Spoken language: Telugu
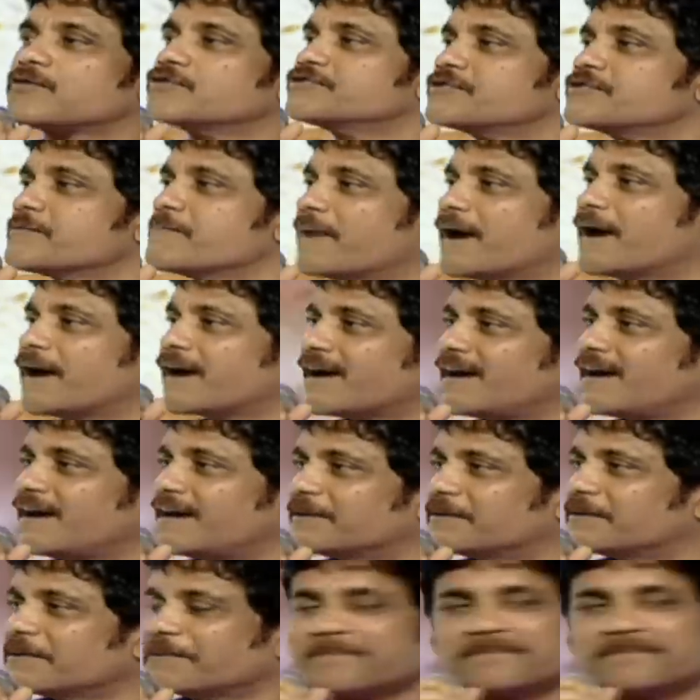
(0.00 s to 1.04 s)
ఏదో కొంచెం
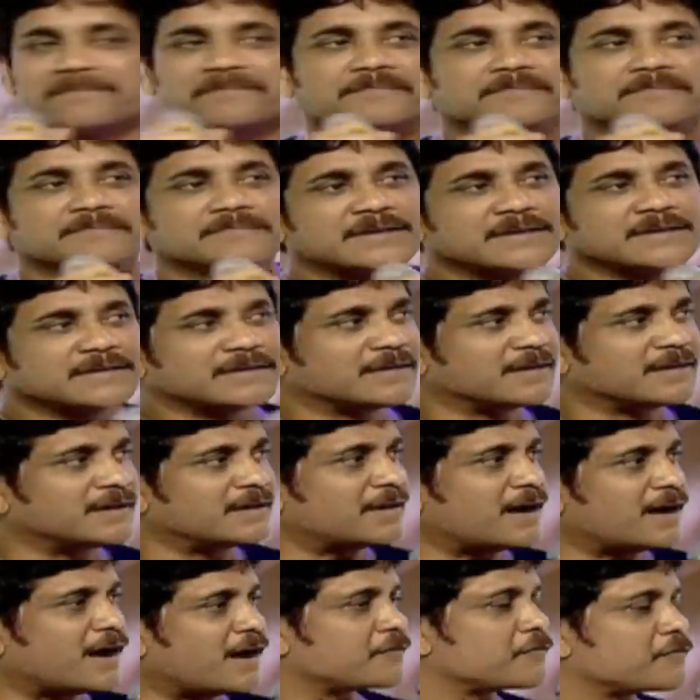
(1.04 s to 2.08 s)
బాగాలేదు
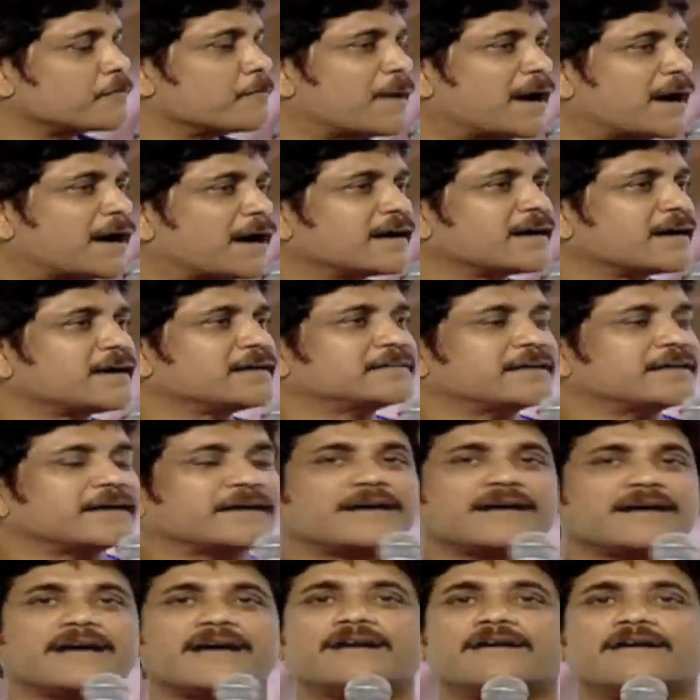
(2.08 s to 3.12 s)
నాకు బాగా
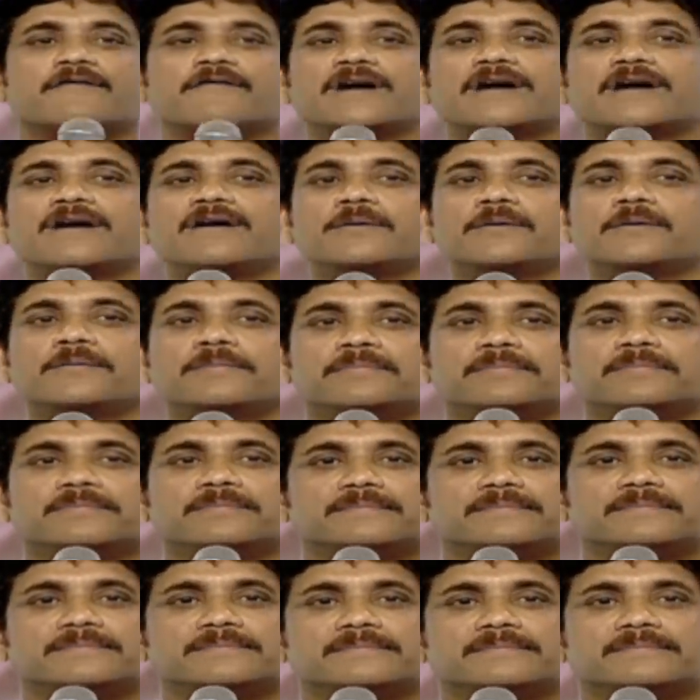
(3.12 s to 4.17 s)
దగ్గరైన వాళ్ళు
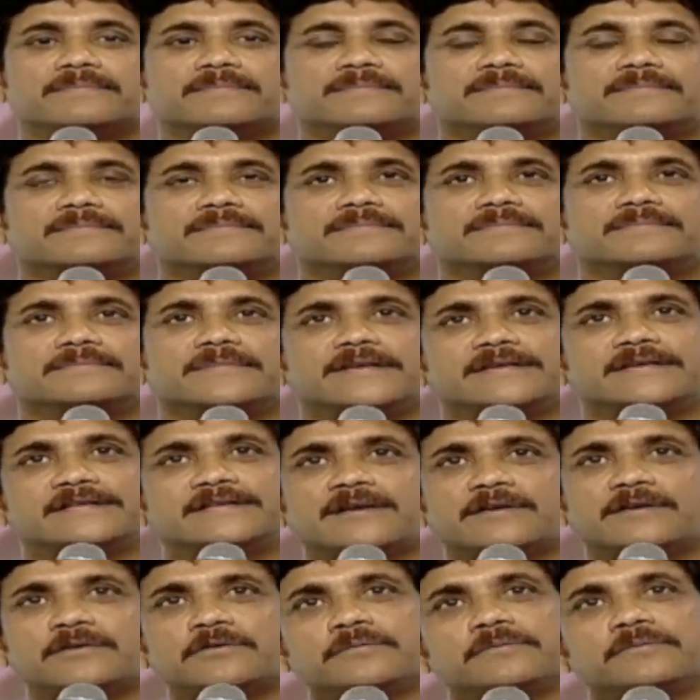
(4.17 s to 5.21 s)

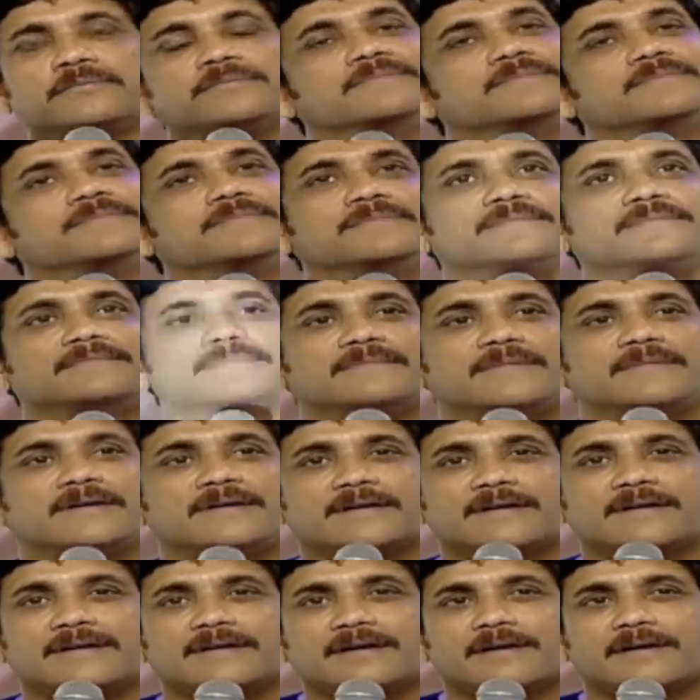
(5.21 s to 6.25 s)
ఇద్దరు
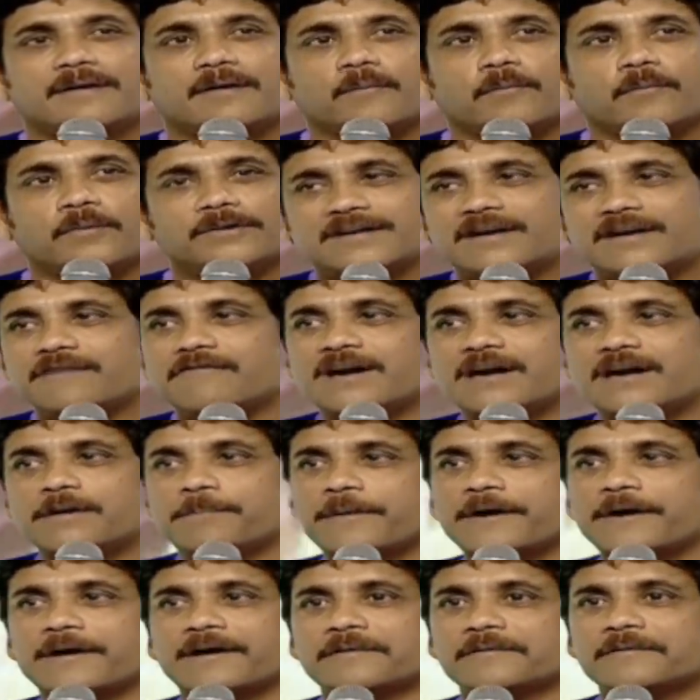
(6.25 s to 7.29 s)
వదిలి
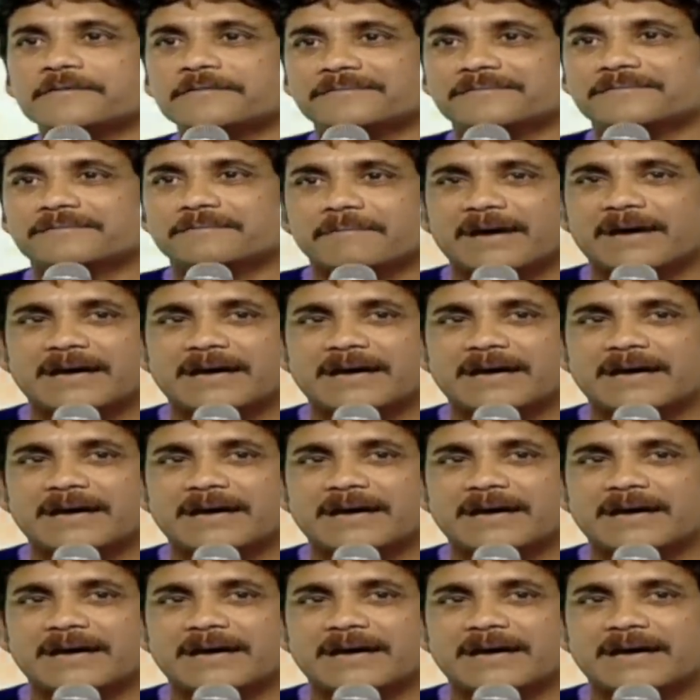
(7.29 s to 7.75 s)
వెళ్ళిపోయారు